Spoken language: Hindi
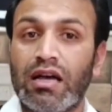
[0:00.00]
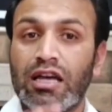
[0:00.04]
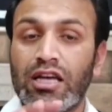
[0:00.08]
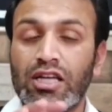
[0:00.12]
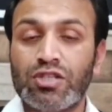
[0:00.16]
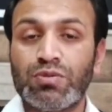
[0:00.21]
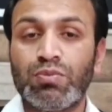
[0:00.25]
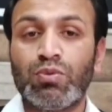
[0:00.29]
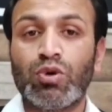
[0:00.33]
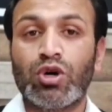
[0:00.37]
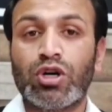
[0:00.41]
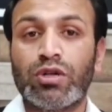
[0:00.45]

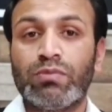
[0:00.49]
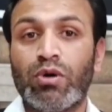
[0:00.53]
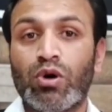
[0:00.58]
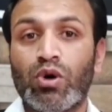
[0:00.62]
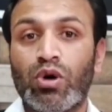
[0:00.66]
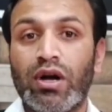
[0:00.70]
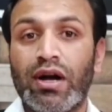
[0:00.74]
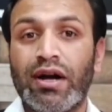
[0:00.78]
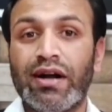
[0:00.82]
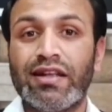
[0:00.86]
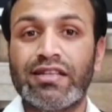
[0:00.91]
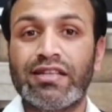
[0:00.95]
इस मुकदमे
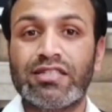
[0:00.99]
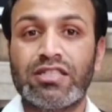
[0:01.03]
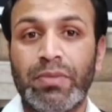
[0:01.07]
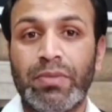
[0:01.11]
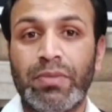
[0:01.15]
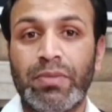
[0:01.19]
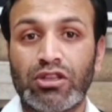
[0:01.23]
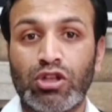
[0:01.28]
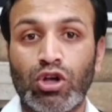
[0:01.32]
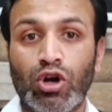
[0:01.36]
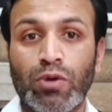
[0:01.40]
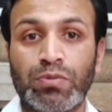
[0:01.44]
को लड़ने से
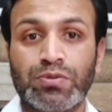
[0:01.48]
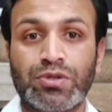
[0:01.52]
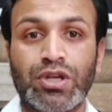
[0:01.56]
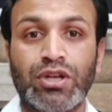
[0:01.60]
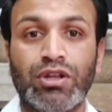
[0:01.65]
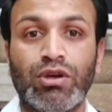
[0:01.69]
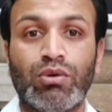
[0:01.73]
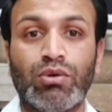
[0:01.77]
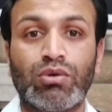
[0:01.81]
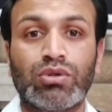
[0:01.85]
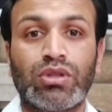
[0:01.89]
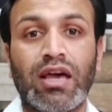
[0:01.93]
बेहतर
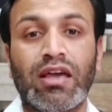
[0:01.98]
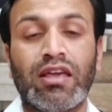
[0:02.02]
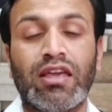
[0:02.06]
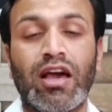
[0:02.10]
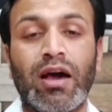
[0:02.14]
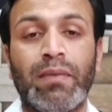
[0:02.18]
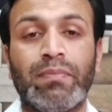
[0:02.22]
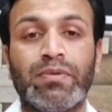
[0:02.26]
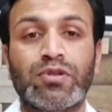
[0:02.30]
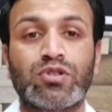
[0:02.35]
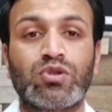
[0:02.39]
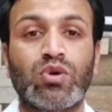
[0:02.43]
ऑप्शन ये होता है
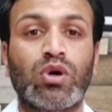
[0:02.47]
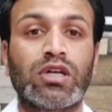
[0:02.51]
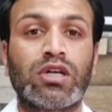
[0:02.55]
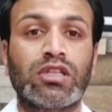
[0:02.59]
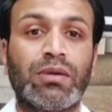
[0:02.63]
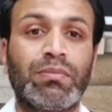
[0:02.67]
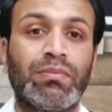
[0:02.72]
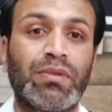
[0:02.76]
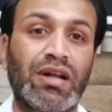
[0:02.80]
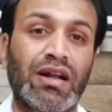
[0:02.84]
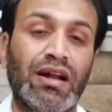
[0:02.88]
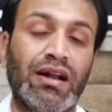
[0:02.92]
कि आप इसको
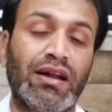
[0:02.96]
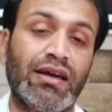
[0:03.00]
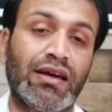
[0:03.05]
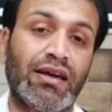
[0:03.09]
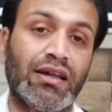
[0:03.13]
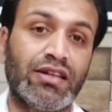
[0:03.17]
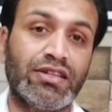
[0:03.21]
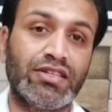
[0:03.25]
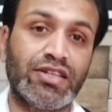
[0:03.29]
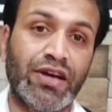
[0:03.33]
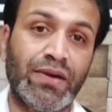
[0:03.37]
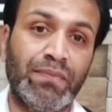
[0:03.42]
ख़त्म कराने के
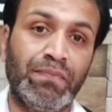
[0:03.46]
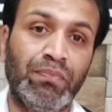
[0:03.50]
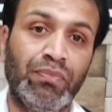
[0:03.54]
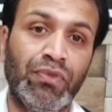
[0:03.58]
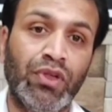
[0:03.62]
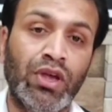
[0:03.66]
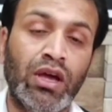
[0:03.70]
लिए जाएँ